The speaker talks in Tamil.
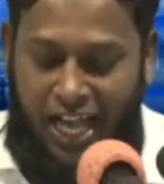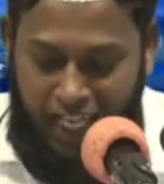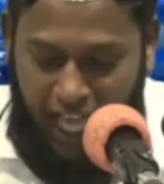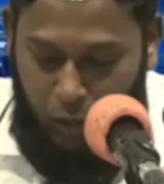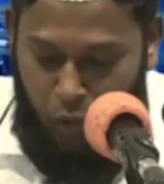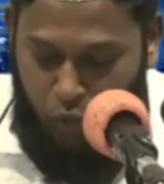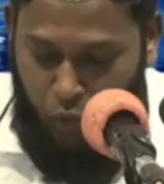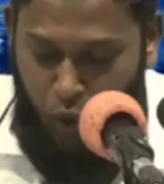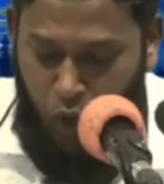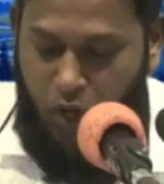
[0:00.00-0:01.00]

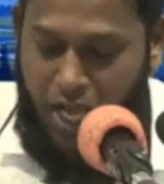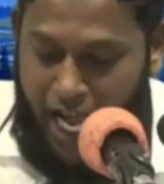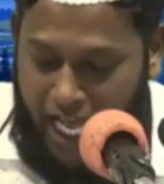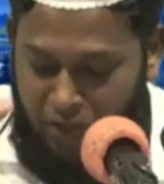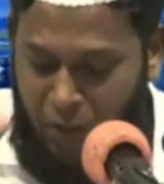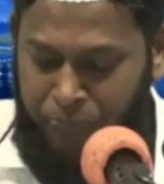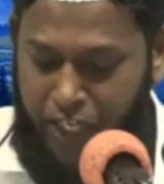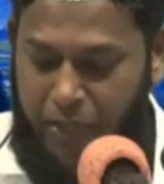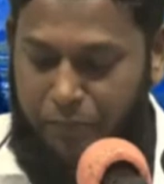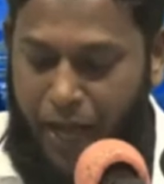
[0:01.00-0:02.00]
அல்லாஹுக்கு அதுவும்
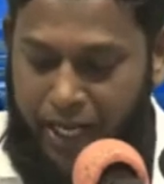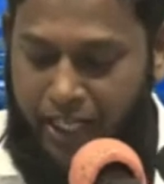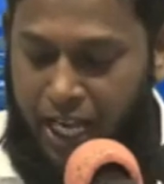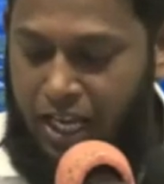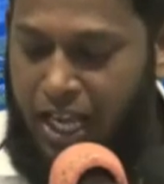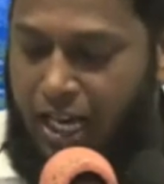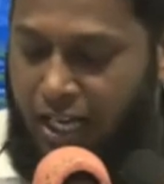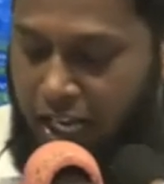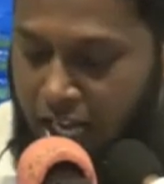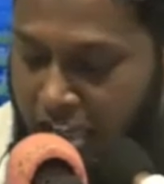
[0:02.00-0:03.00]
தெரியும் பாருங்கள்
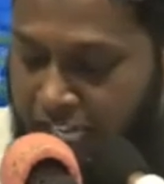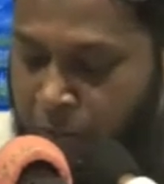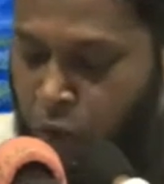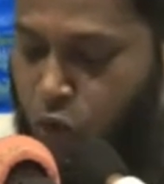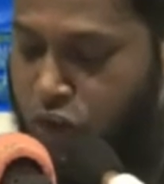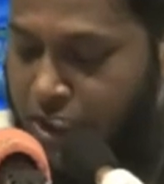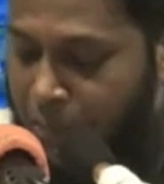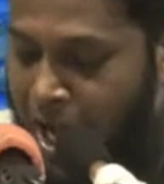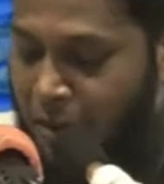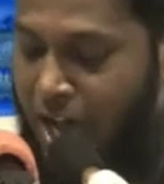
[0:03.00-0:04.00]
லில்லாஹி முல்கு
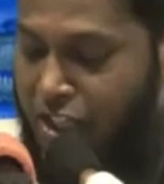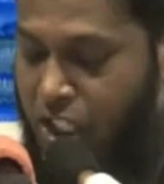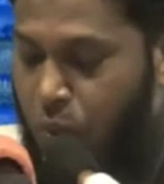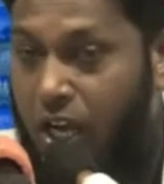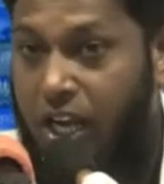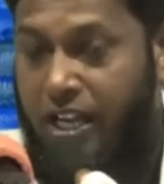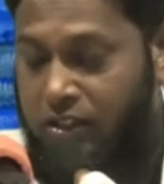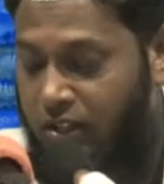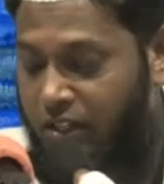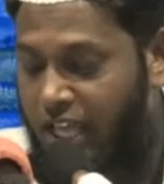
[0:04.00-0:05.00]
சமாவாத்தி
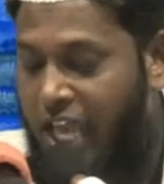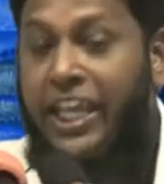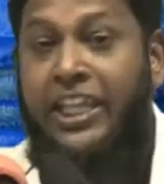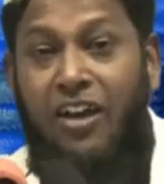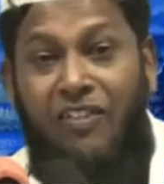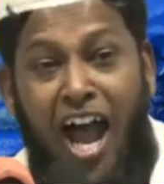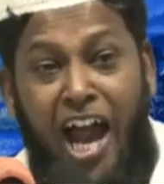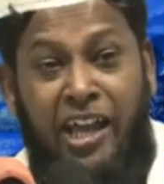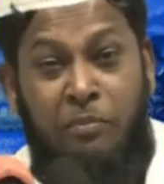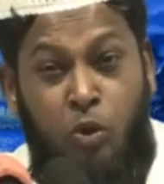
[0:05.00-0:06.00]
வல்லர்த் இந்த
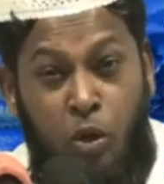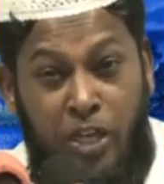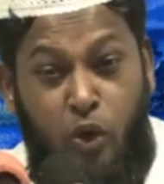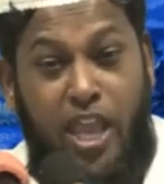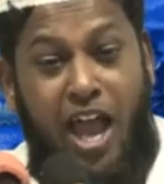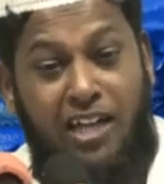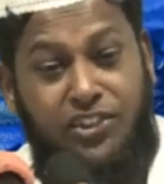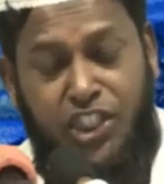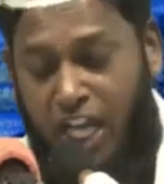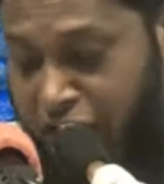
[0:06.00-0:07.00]
வானம் பூமியுடைய
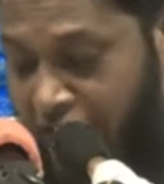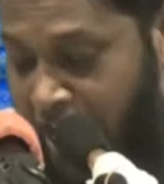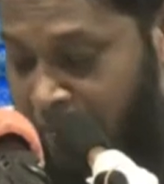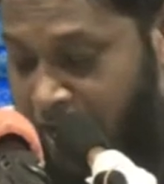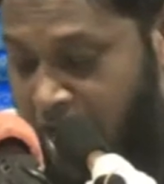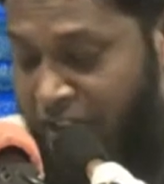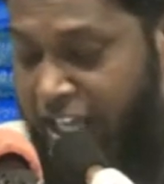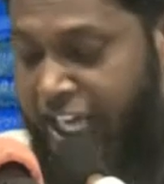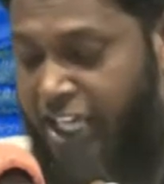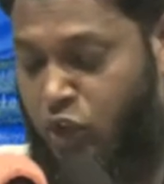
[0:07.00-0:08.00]
ஆட்சி அதிகாரம்
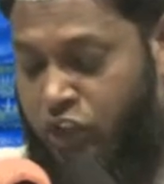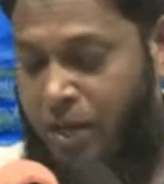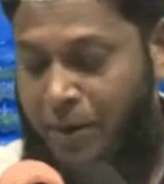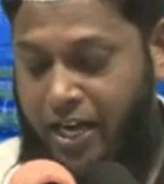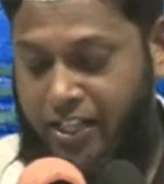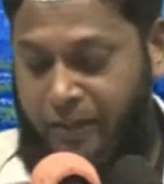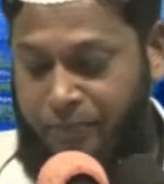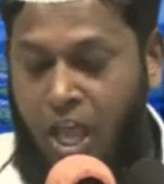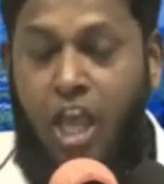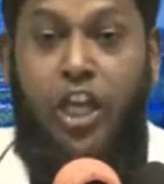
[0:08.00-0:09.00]
இறைவனுக்கே சொந்தமானது
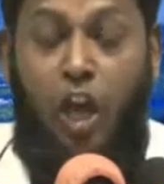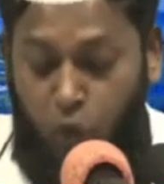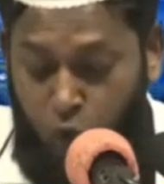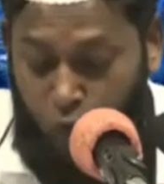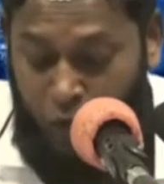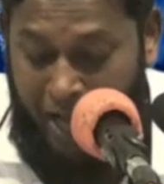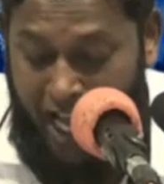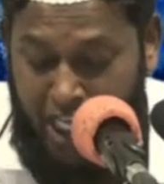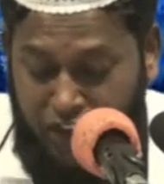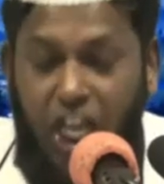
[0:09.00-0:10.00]
குமா
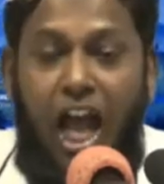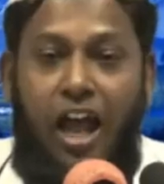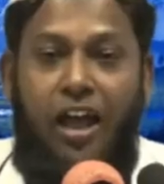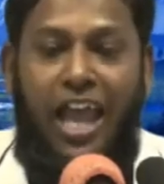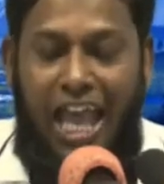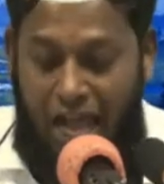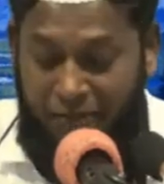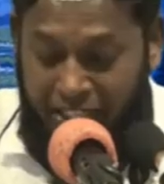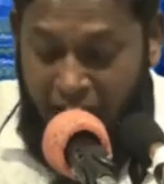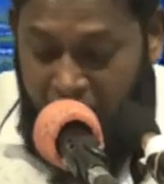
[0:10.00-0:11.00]
யஷா
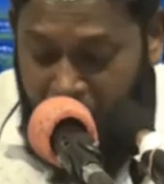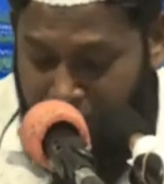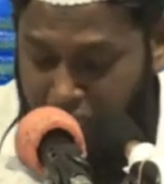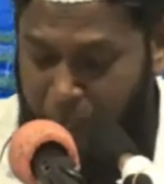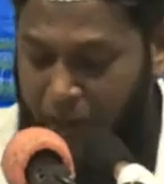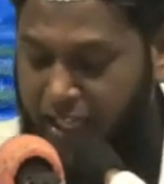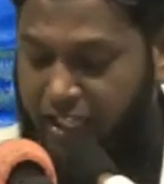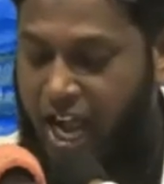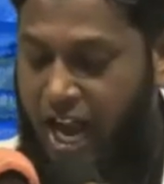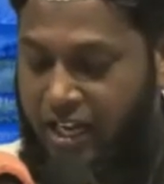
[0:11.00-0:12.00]
அவன் நாடுவதை
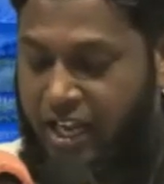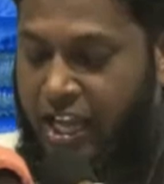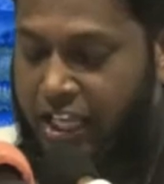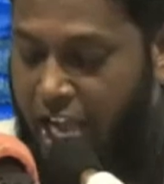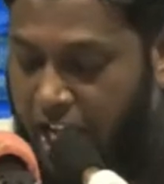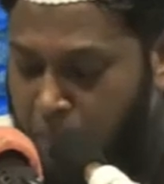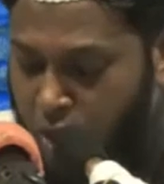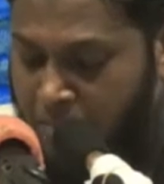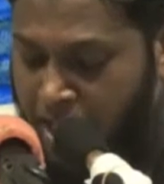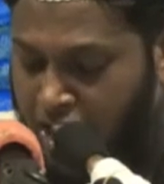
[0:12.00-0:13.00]
படைக்கிறான்
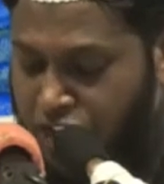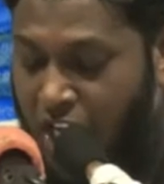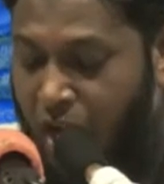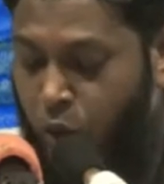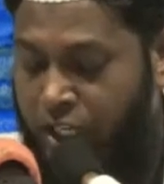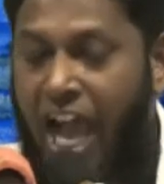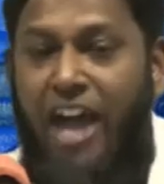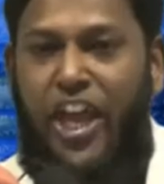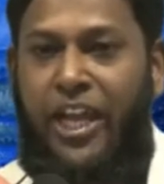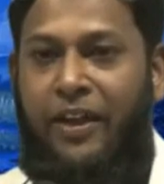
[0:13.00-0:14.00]
யஹபுலிமை யஷா
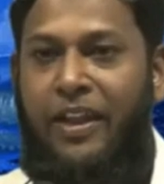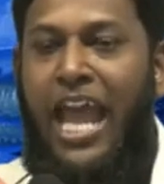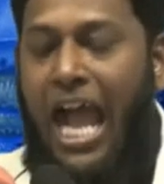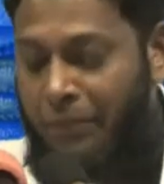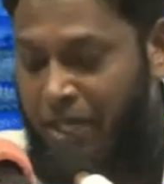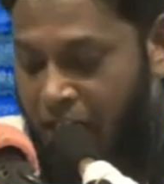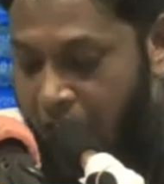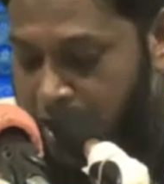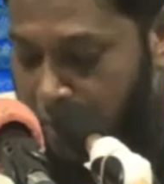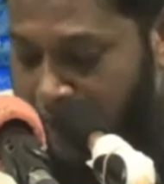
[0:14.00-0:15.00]
இனாதன் அவன்
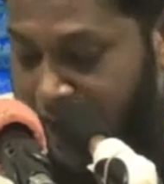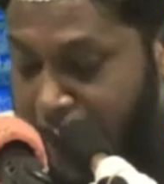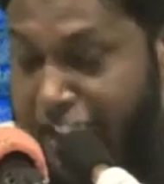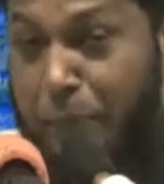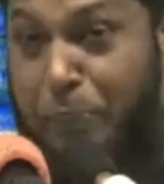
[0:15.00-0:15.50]
நாடுபவர்களுக்கு